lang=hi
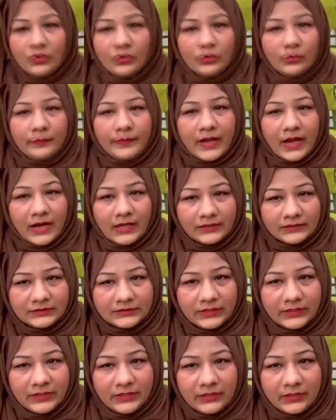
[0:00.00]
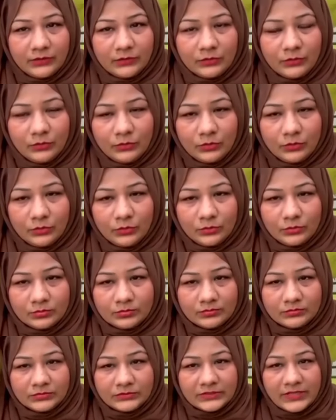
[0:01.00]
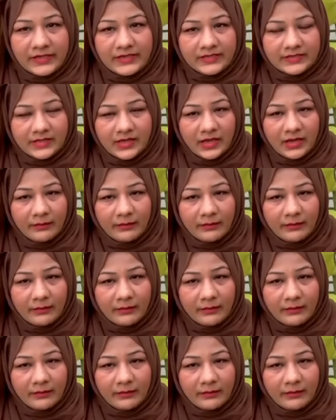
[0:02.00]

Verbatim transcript: वो प्यार से उनको सही से